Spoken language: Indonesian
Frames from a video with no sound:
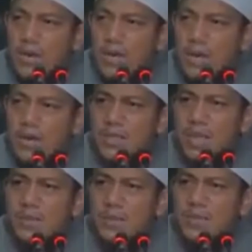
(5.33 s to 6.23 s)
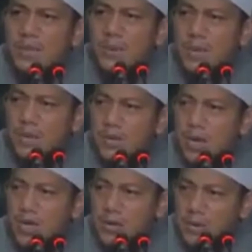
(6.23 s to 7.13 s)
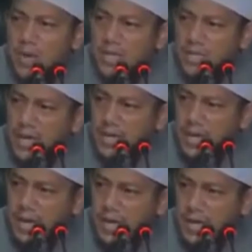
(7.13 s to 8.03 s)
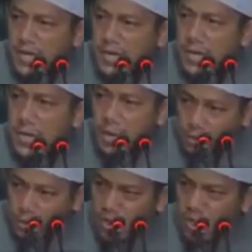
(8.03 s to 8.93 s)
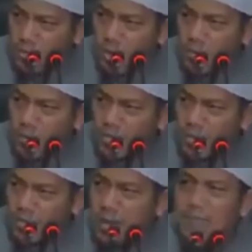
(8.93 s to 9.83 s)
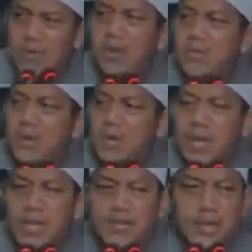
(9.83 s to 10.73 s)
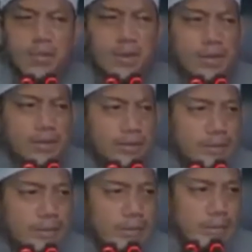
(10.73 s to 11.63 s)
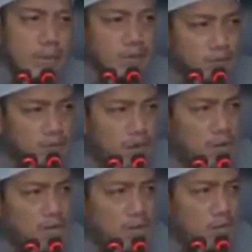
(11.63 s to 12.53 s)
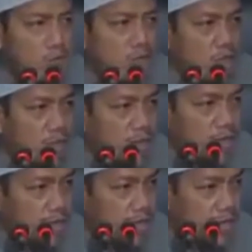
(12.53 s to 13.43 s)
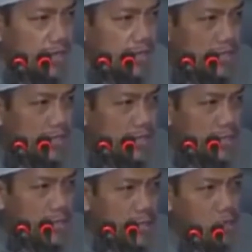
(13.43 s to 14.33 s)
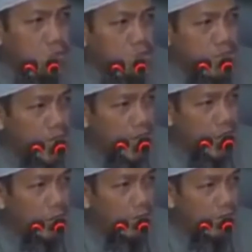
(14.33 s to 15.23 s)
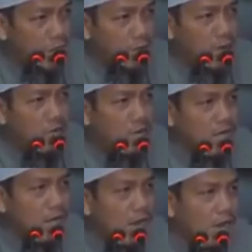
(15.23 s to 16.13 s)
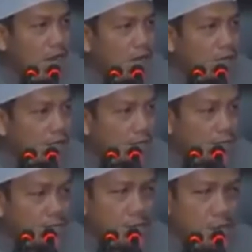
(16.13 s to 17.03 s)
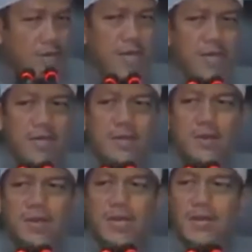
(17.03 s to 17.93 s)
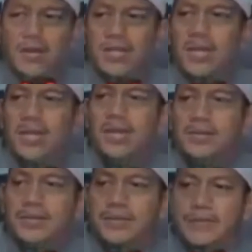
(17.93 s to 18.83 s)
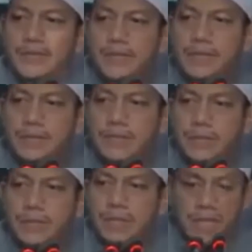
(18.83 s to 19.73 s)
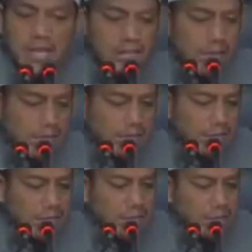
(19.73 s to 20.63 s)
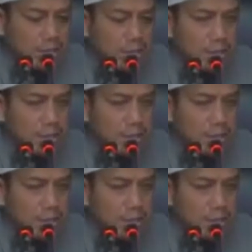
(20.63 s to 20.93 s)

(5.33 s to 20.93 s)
Taala meminta perlindungan kepadanya dari neraka. Rasul kita Muhammad SAW pun melakukan hal yang sama. Rasul selalu minta surga kepada Allah. Rasul selalu minta perlindungan neraka kepada Allah Taala. Dan hati-hati